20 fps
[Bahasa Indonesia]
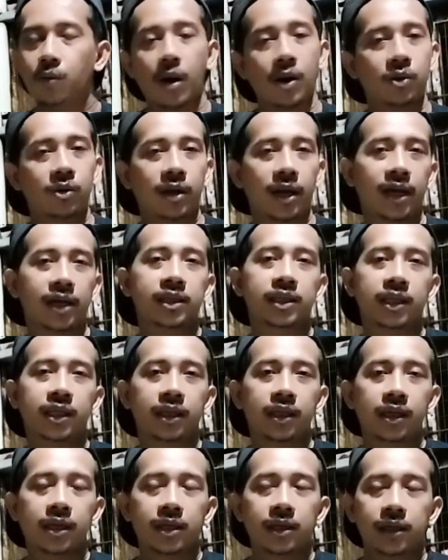wow
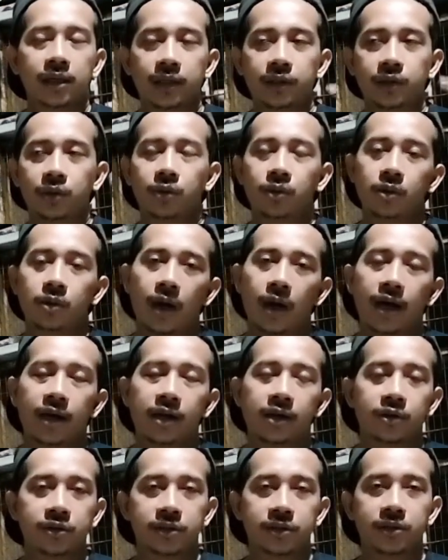lagi itu
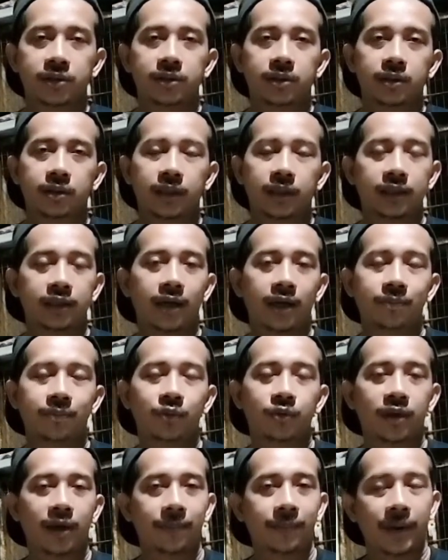harus kita
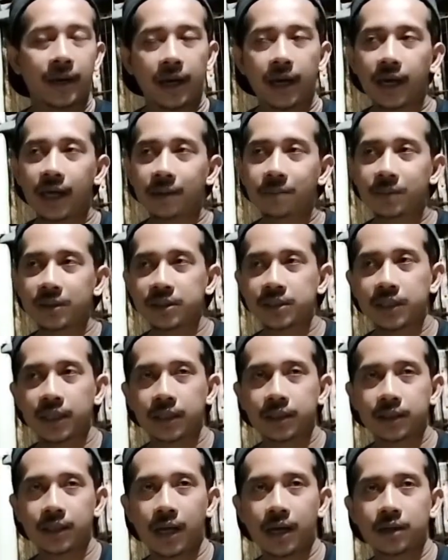punya PR
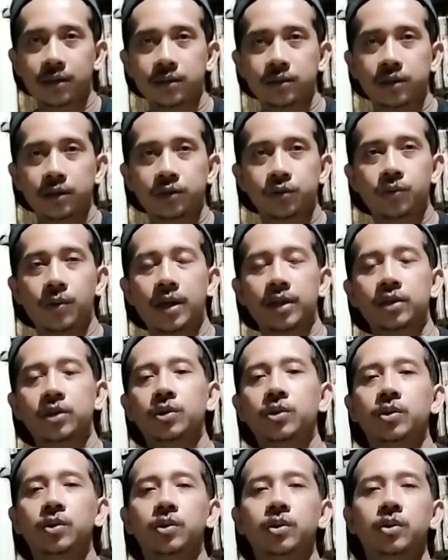mencetak
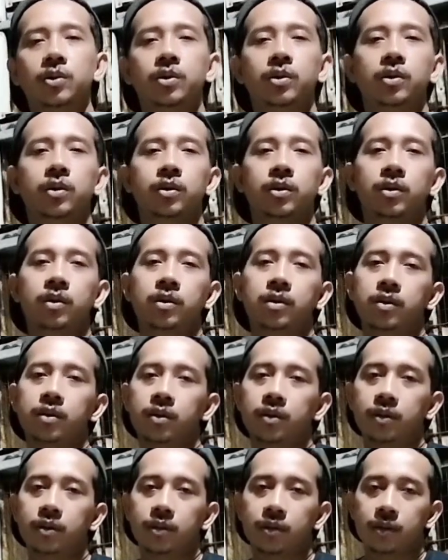sesuatu
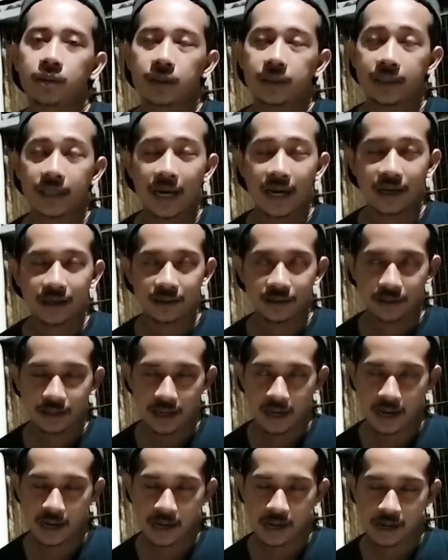yang
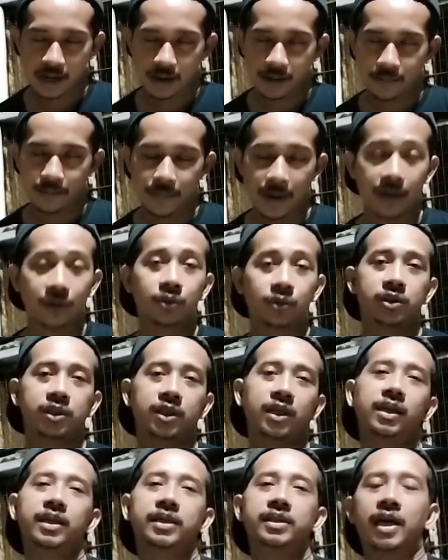
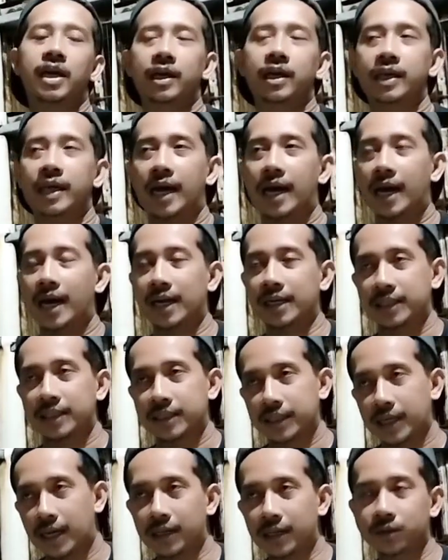bagus ya guys ya yang
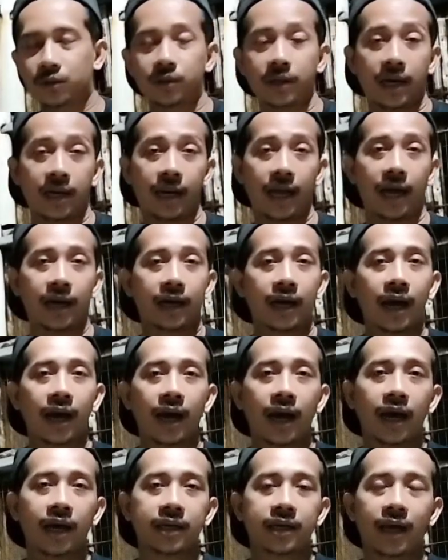artinya itu yang
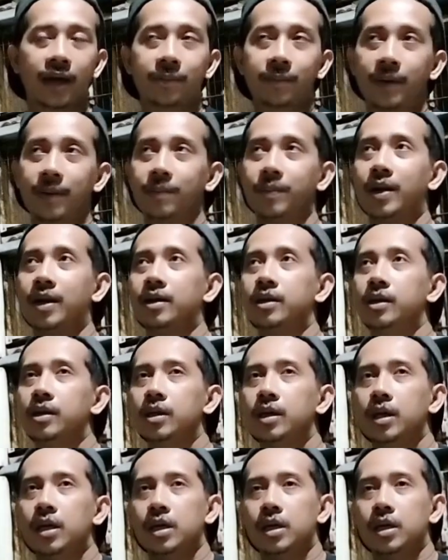langkah yang memang